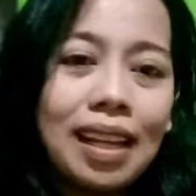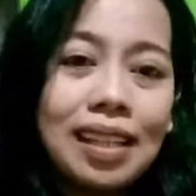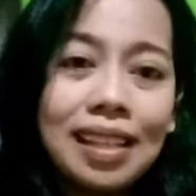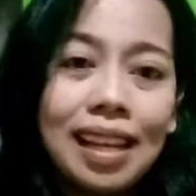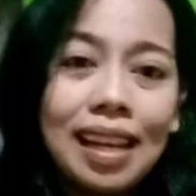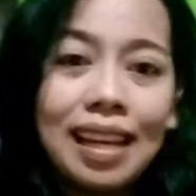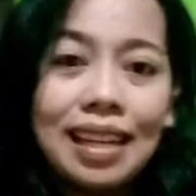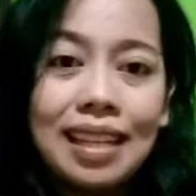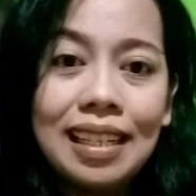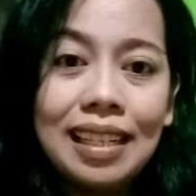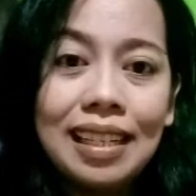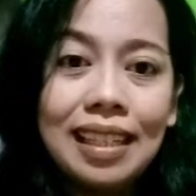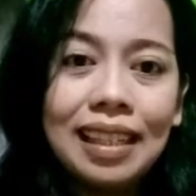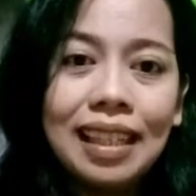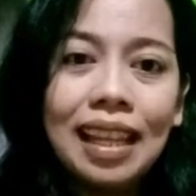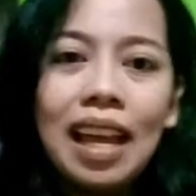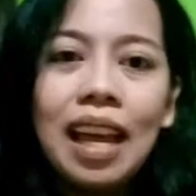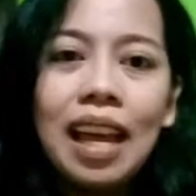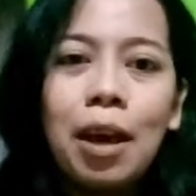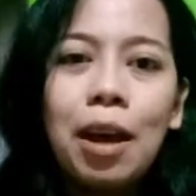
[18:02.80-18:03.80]
para sa
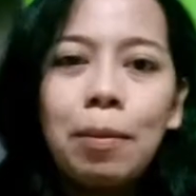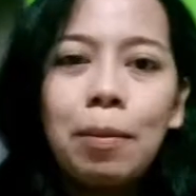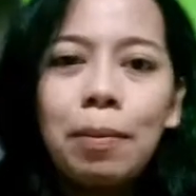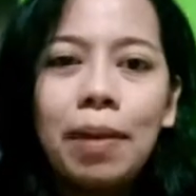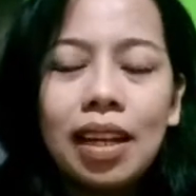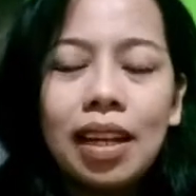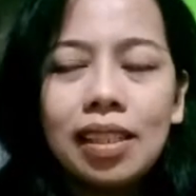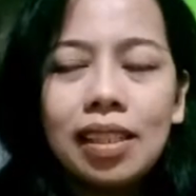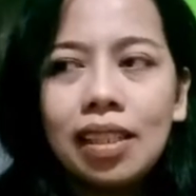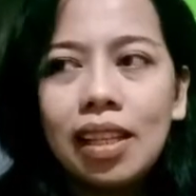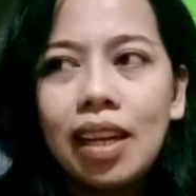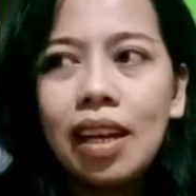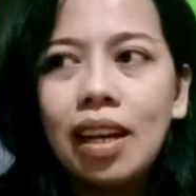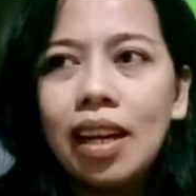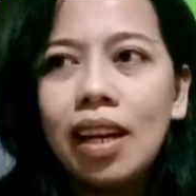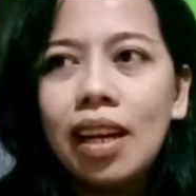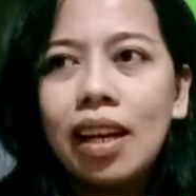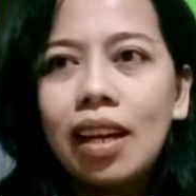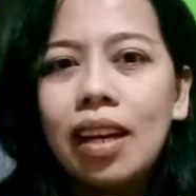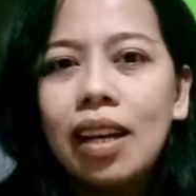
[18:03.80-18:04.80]
edit, para sa
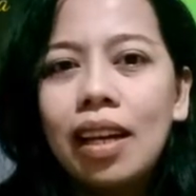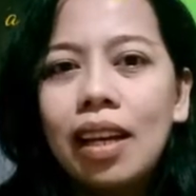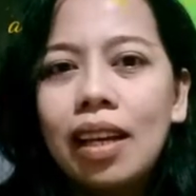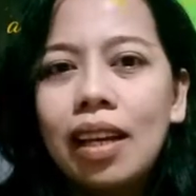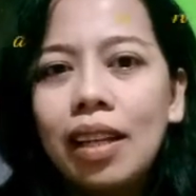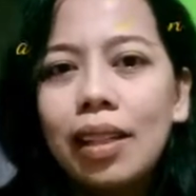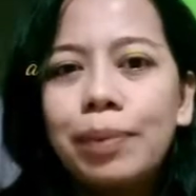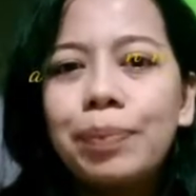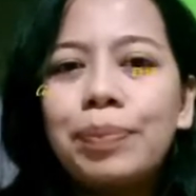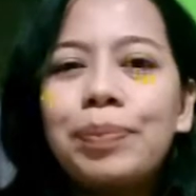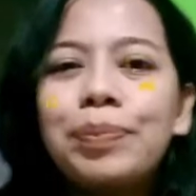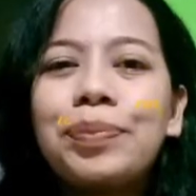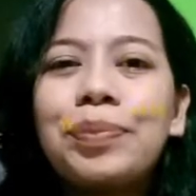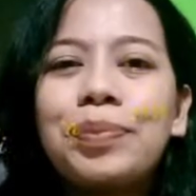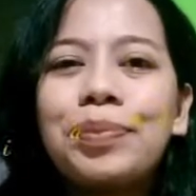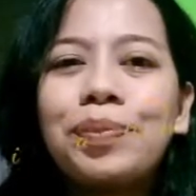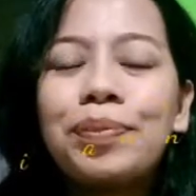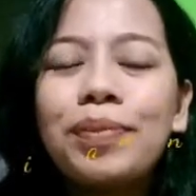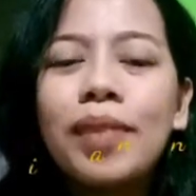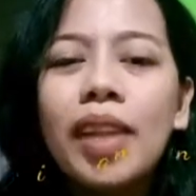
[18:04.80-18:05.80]

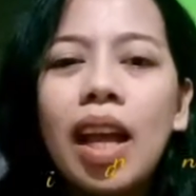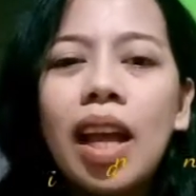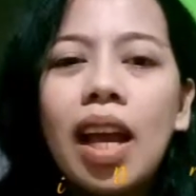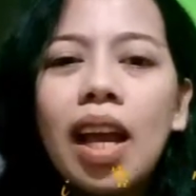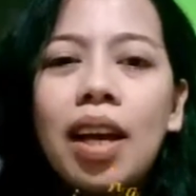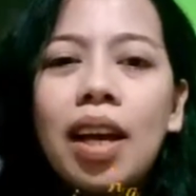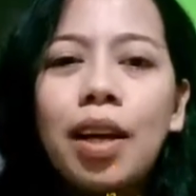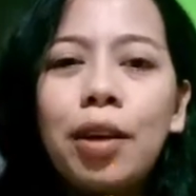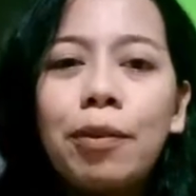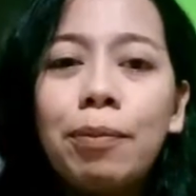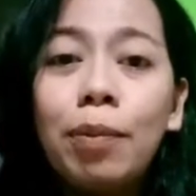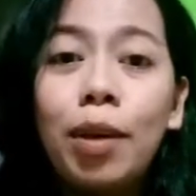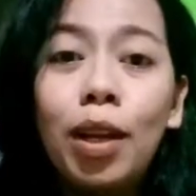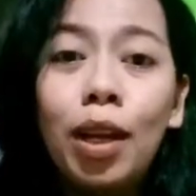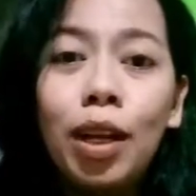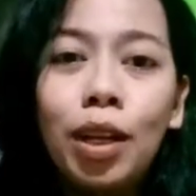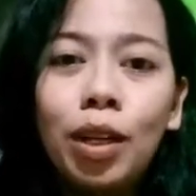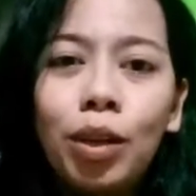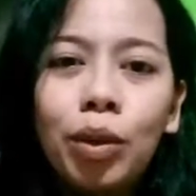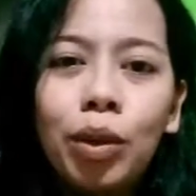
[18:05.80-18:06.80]
ang ah, um,
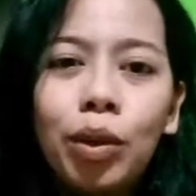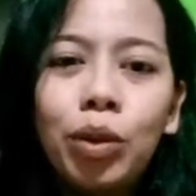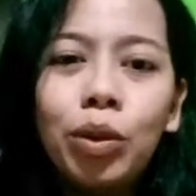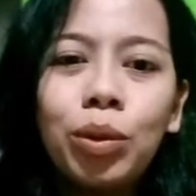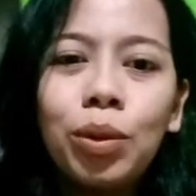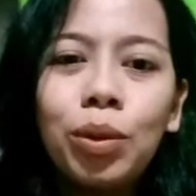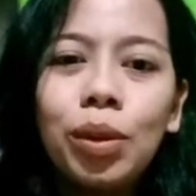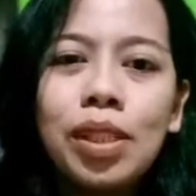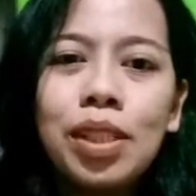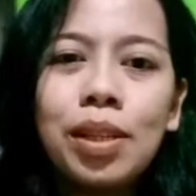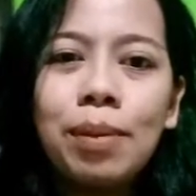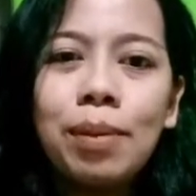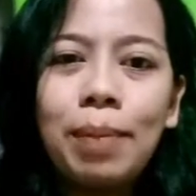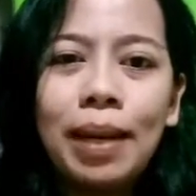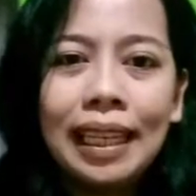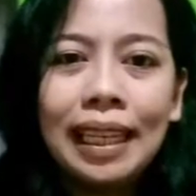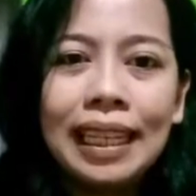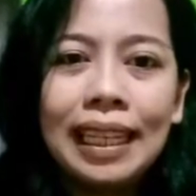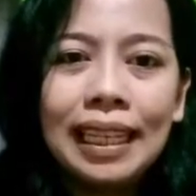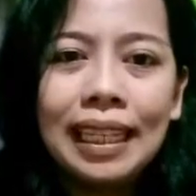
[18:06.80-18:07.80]
vlog ko tungkol
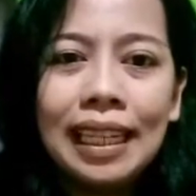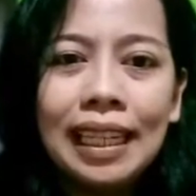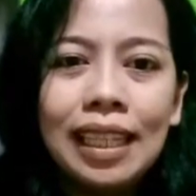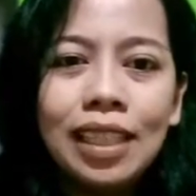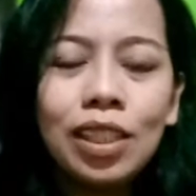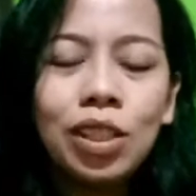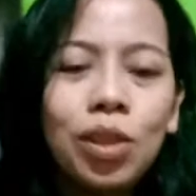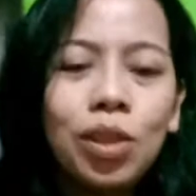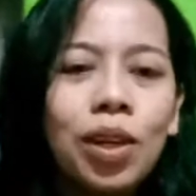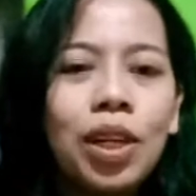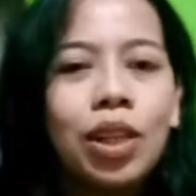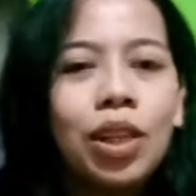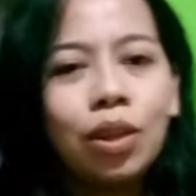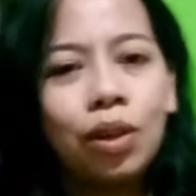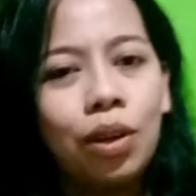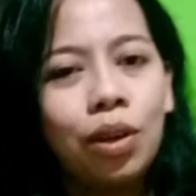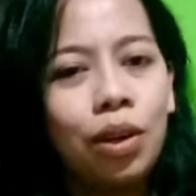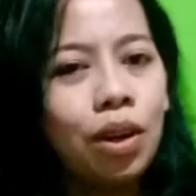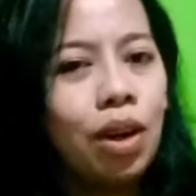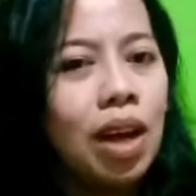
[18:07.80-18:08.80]
sa pag-edit. So,
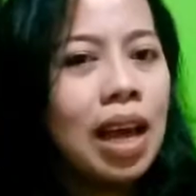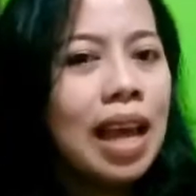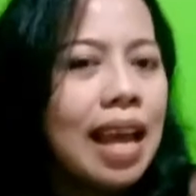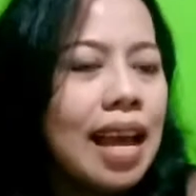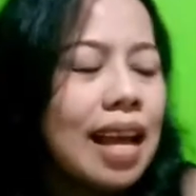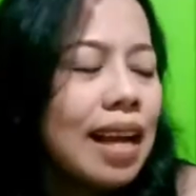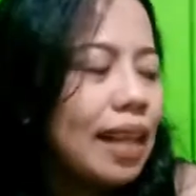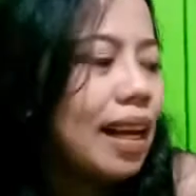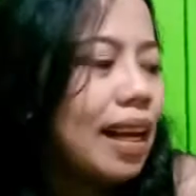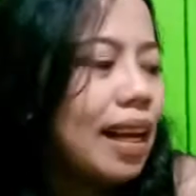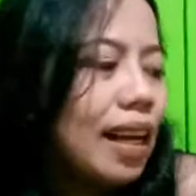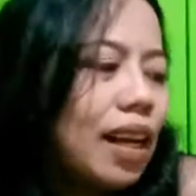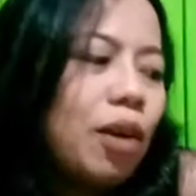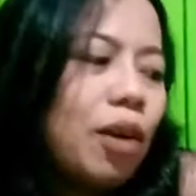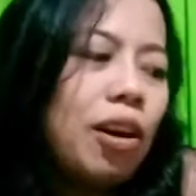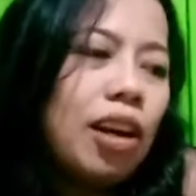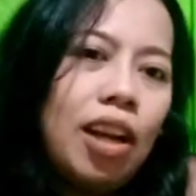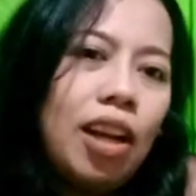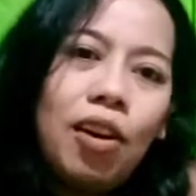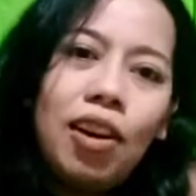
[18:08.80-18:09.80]
ito,
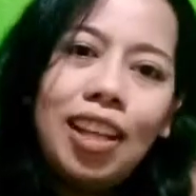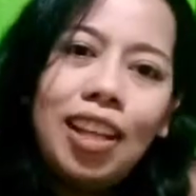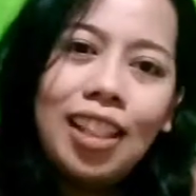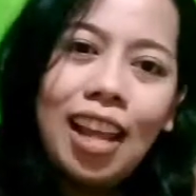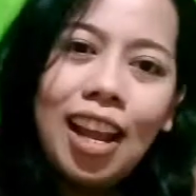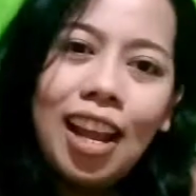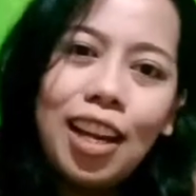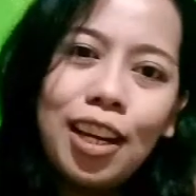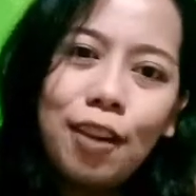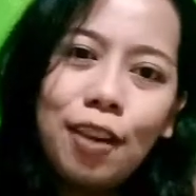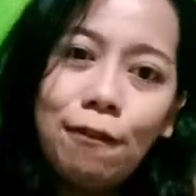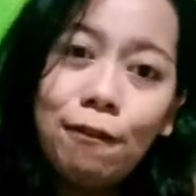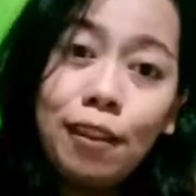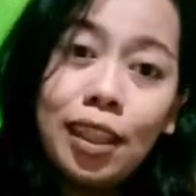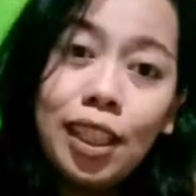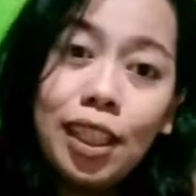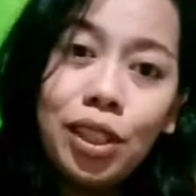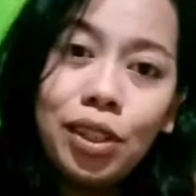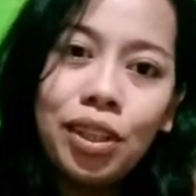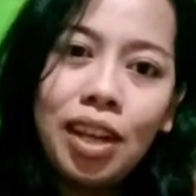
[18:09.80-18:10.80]
gagawa-gawa tayo ng
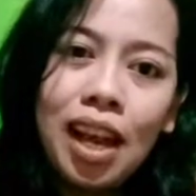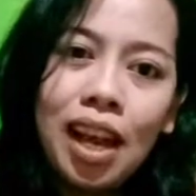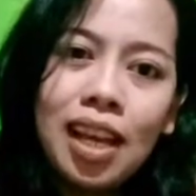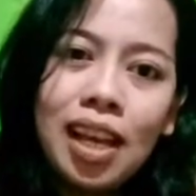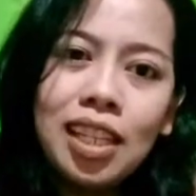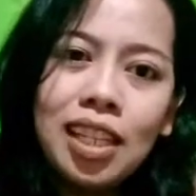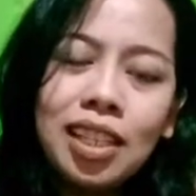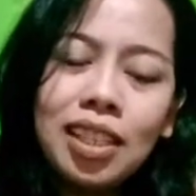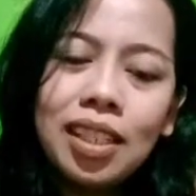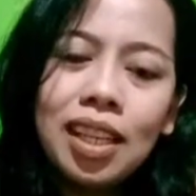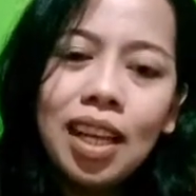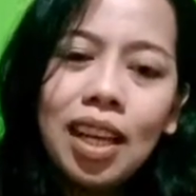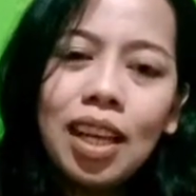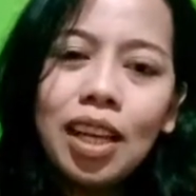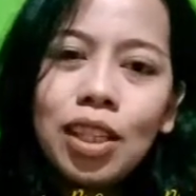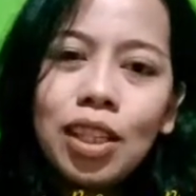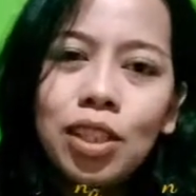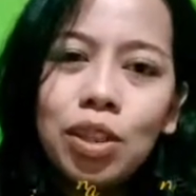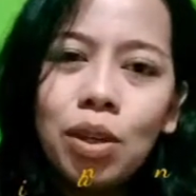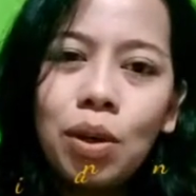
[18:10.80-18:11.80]
video guys.
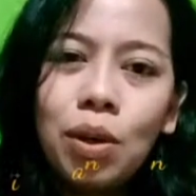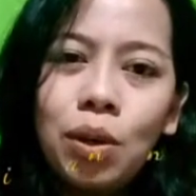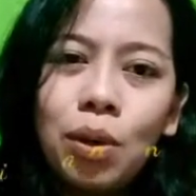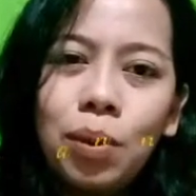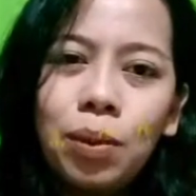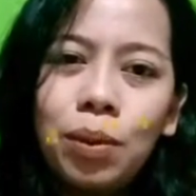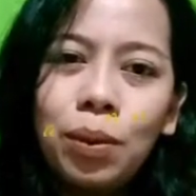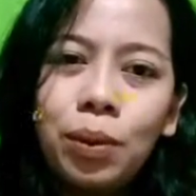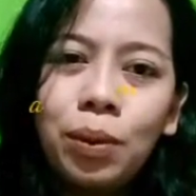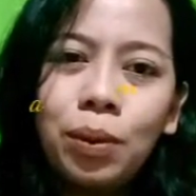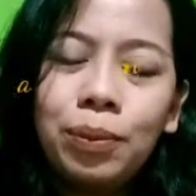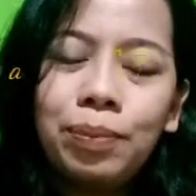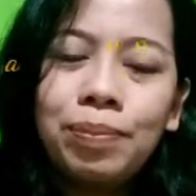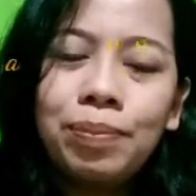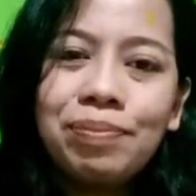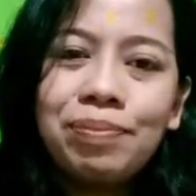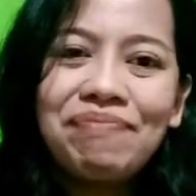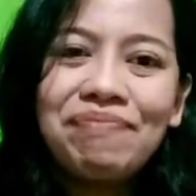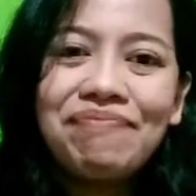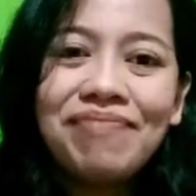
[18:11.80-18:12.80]
So,
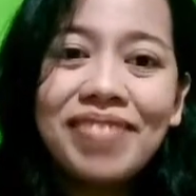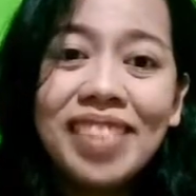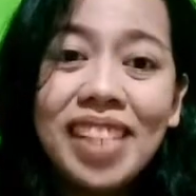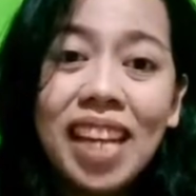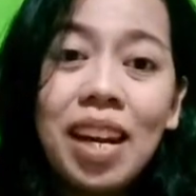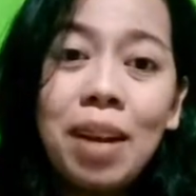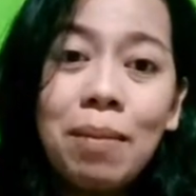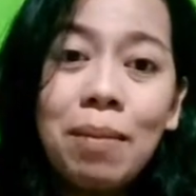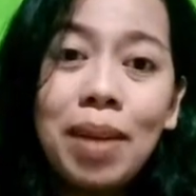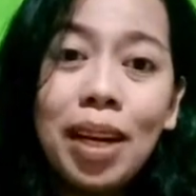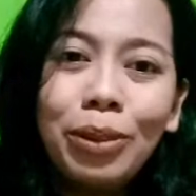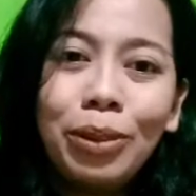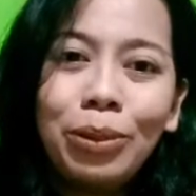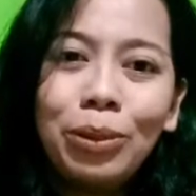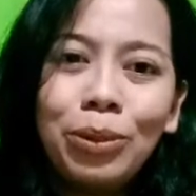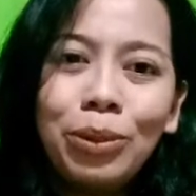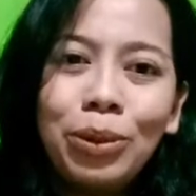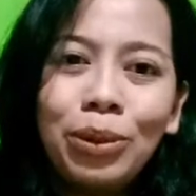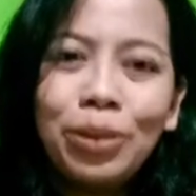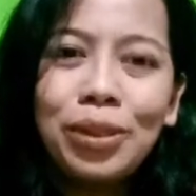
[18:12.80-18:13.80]
sana
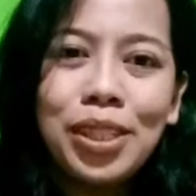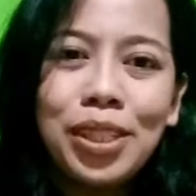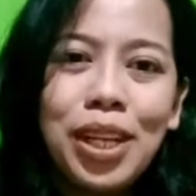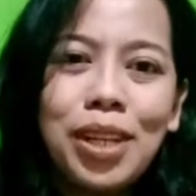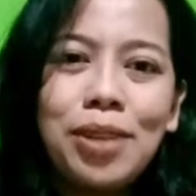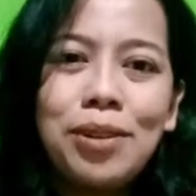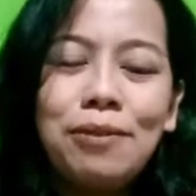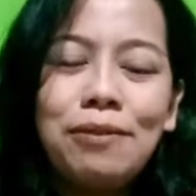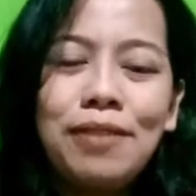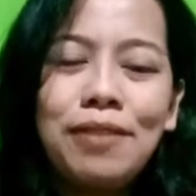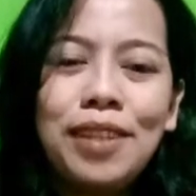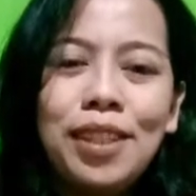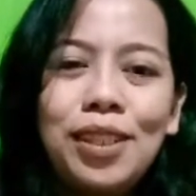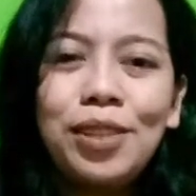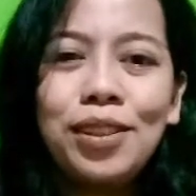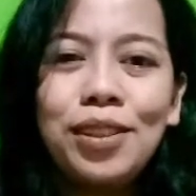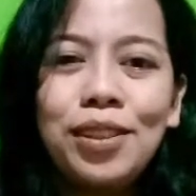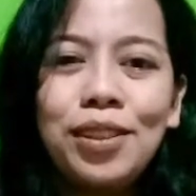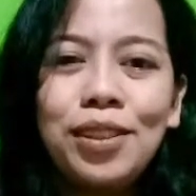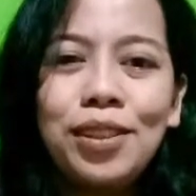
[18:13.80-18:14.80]
makatulong to sa inyong
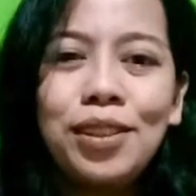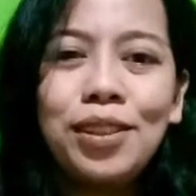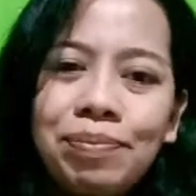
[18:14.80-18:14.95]
video.